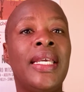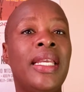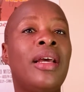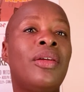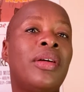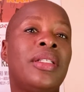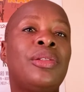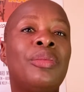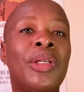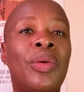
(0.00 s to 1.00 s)
Et alors elle
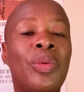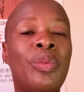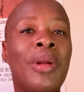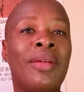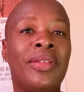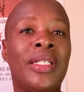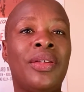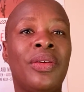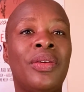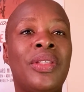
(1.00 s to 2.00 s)
se met en couple
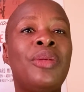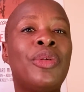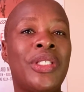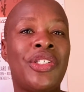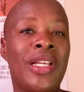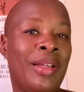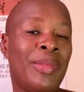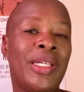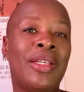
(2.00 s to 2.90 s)
avec euh, Timothée Chalamet.